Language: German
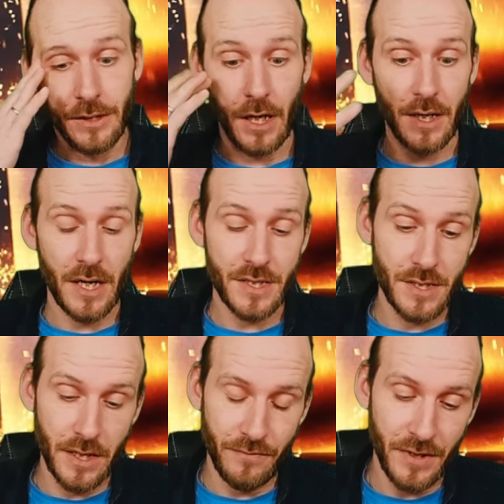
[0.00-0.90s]
Ja, da
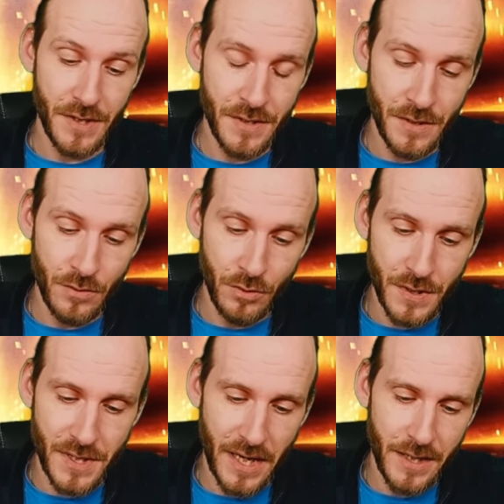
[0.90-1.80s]
hast du dann wenigstens auch
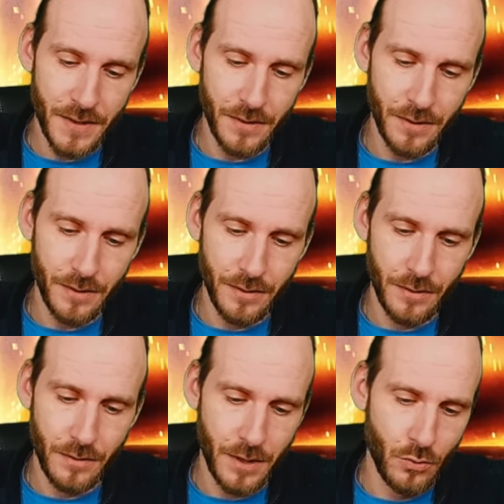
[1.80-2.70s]
Zeit, äh,
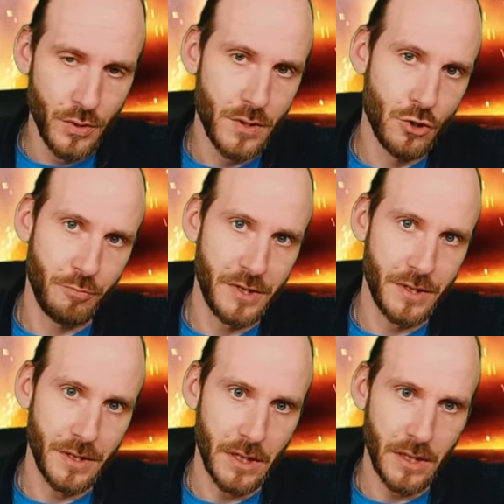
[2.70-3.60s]
das Ding
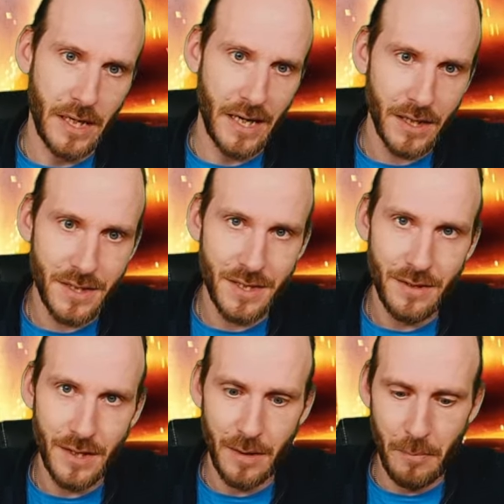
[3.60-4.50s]
durchzuspielen, ja?
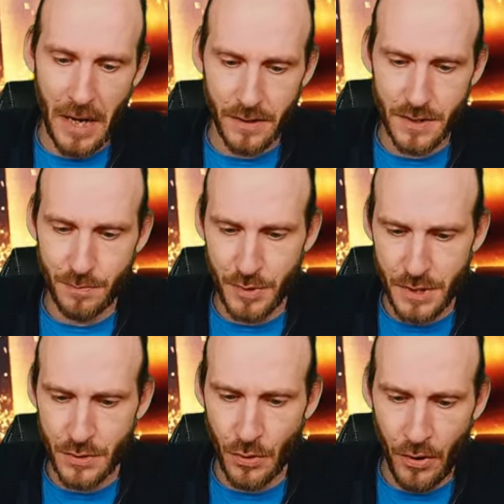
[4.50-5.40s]
18. März
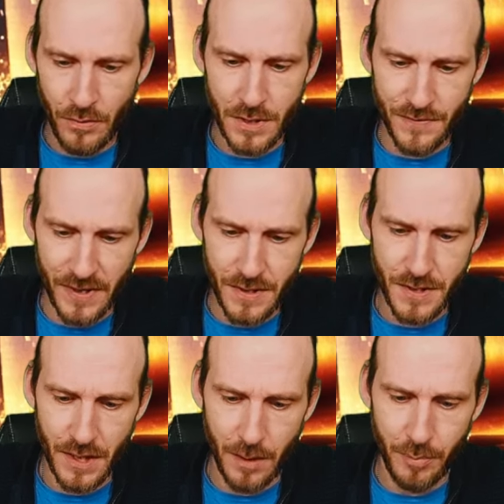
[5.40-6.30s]
bis
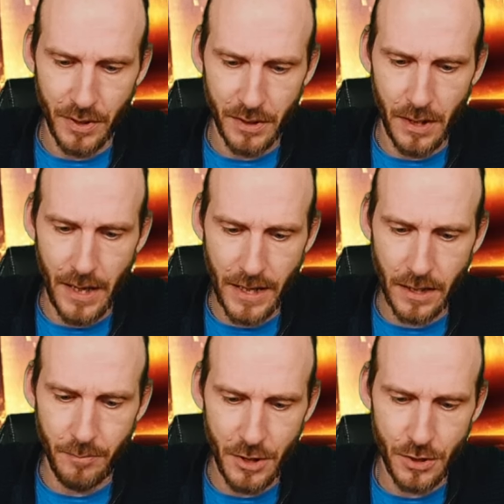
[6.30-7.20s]
29. April.
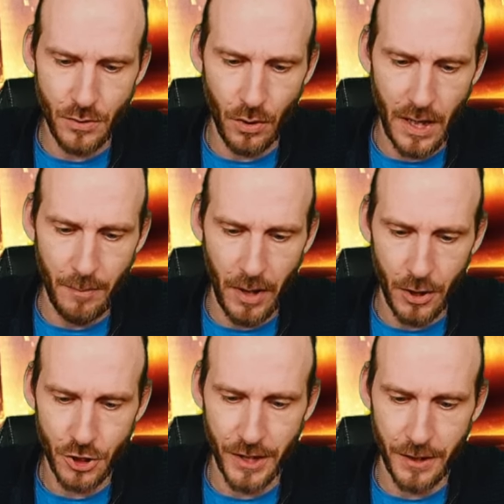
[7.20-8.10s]
Leck mich doch am
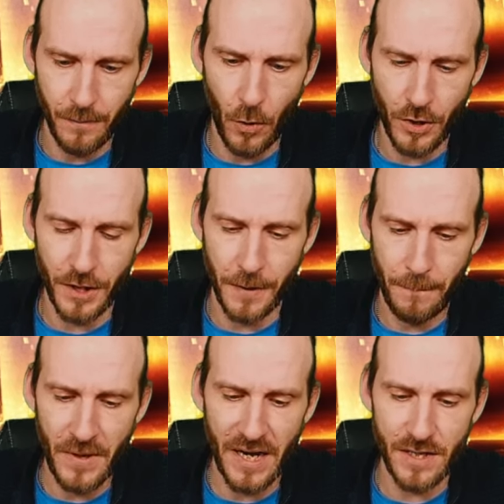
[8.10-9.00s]
Arsch, ey.
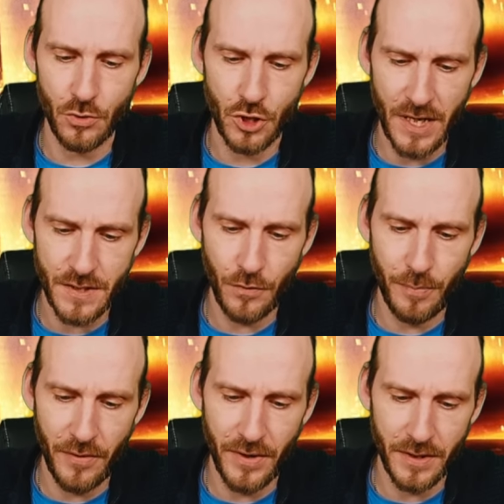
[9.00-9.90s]
Okay, also Chance
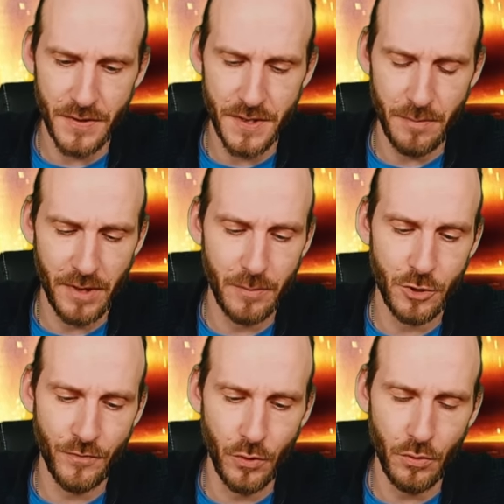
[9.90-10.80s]
auf perfekte 10 bei der
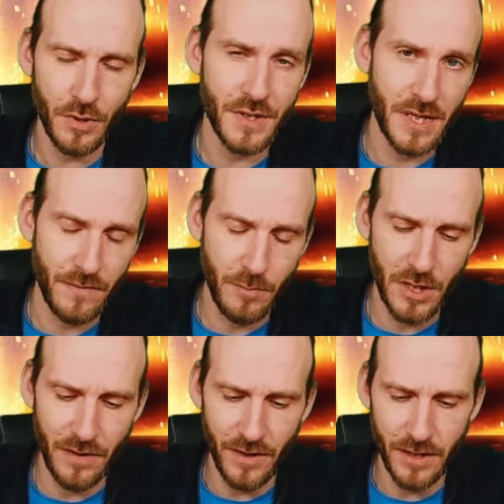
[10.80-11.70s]
Beschwörung, das kennen wir
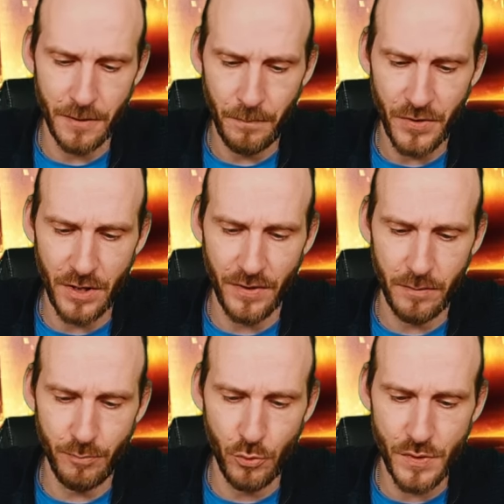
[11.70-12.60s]
mittlerweile.
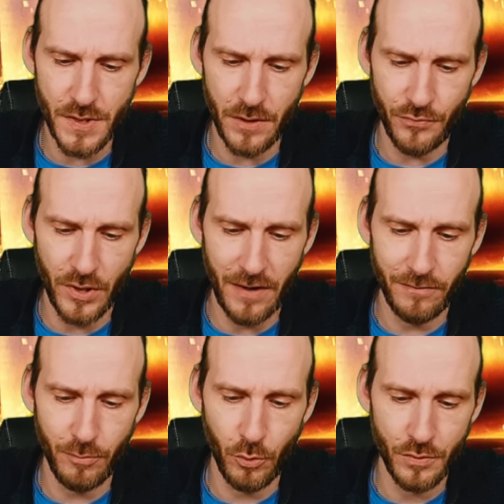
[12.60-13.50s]
Event Booster für
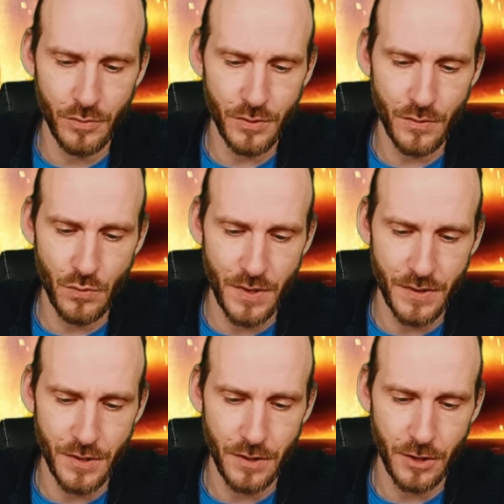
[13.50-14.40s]
Kampfbonus und
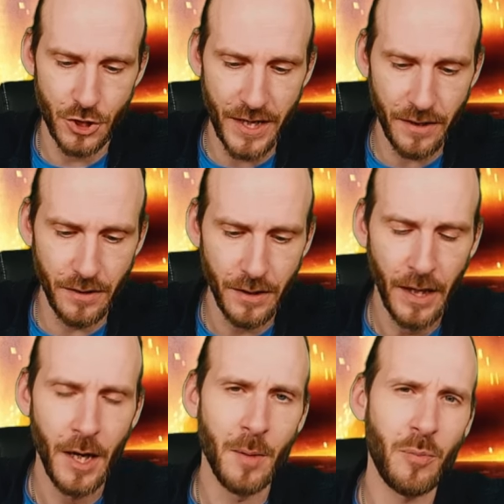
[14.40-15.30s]
zusätzliche Geschenke.
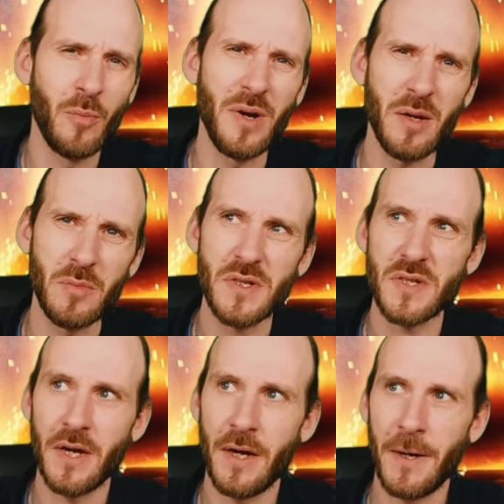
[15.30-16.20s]
Problem
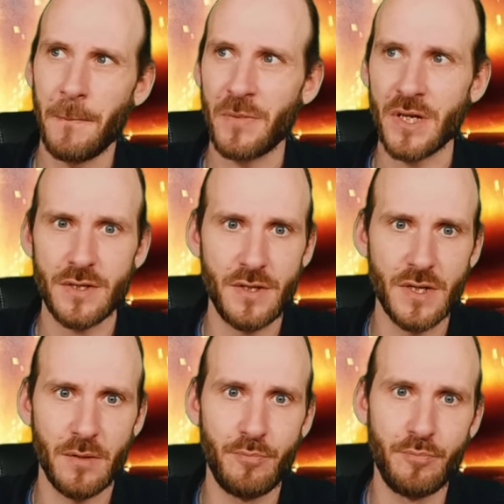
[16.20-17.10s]
ist, dass
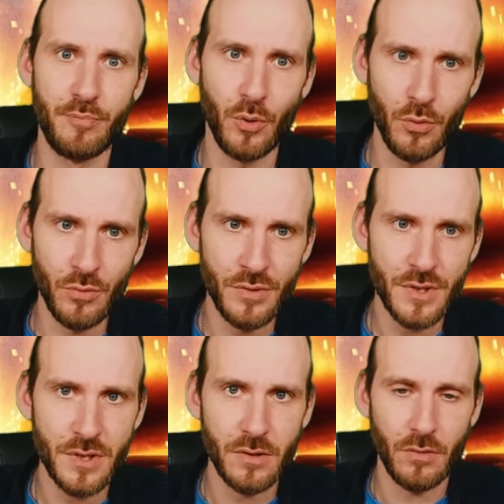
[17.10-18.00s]
dieser
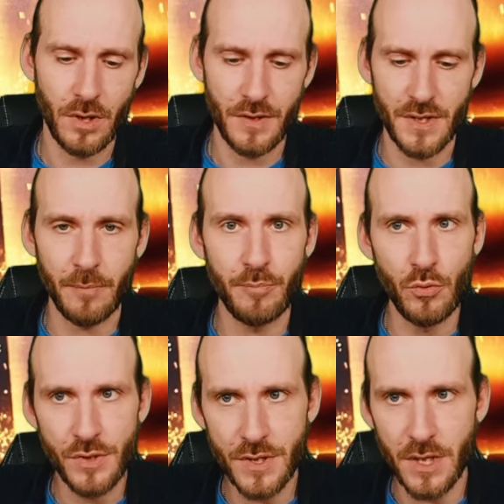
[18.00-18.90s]
Bonus oder dieser
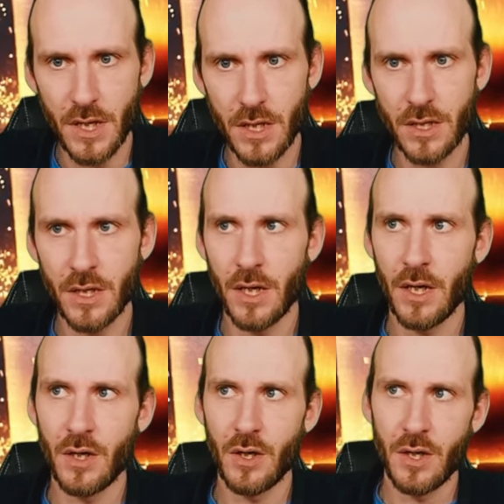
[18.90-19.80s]
Booster
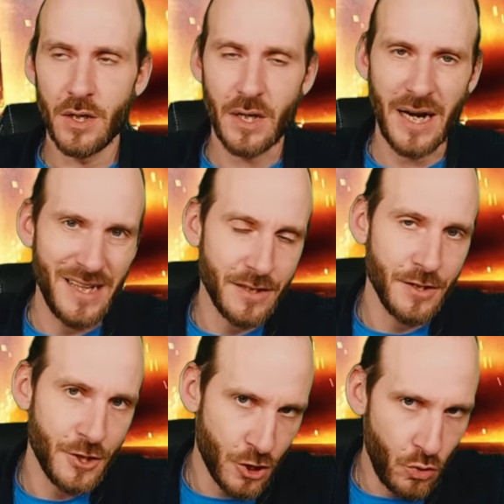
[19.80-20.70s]
halt
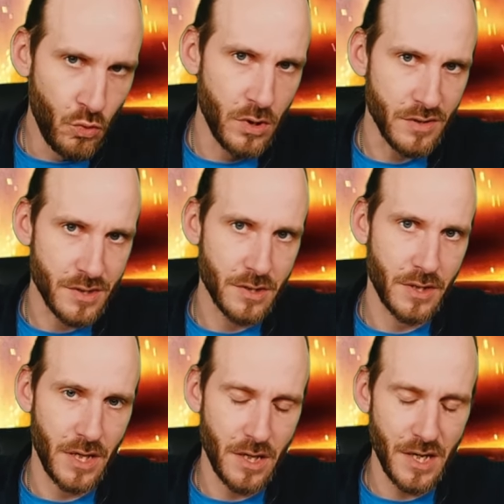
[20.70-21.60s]
nicht cool ist,
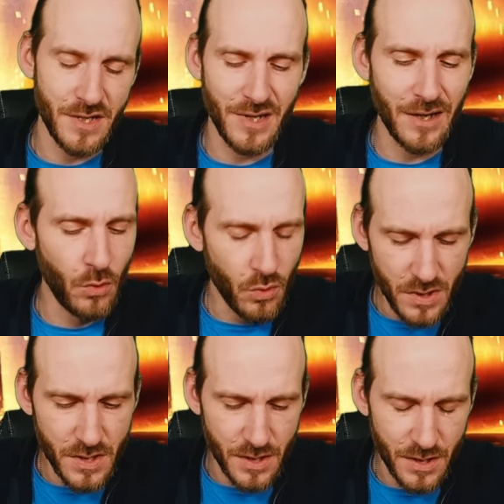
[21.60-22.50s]
ja? Also der
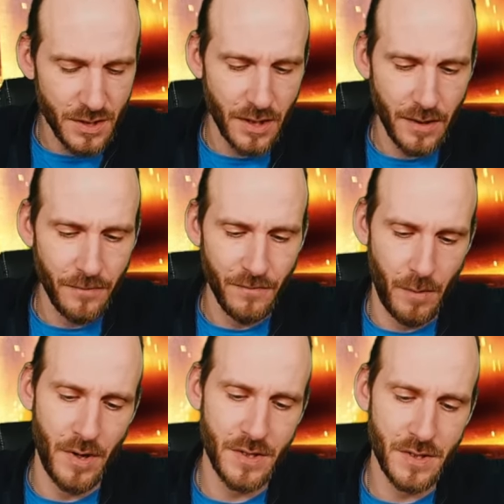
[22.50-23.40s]
lohnt sich.
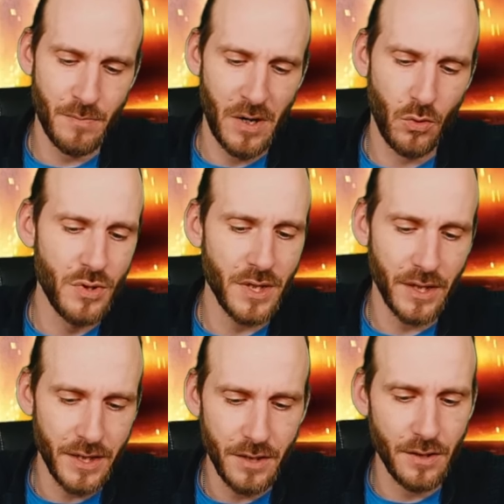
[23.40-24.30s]
Wenn man es mal
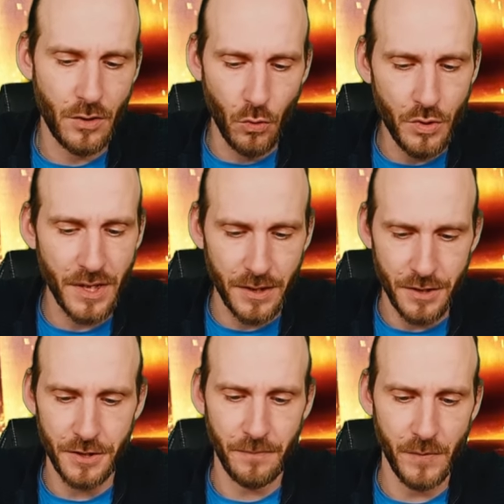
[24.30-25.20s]
runterrechnet, lohnt er
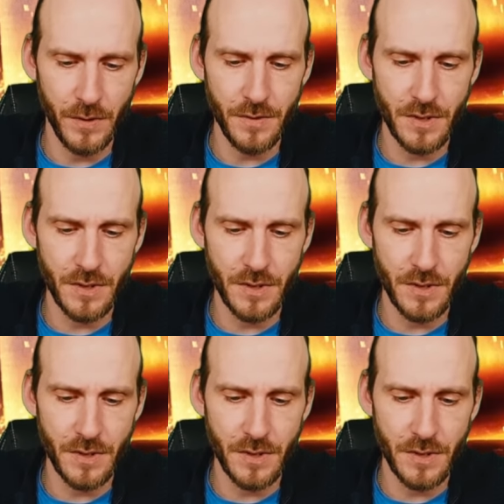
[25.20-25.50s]
nicht. Na, ne?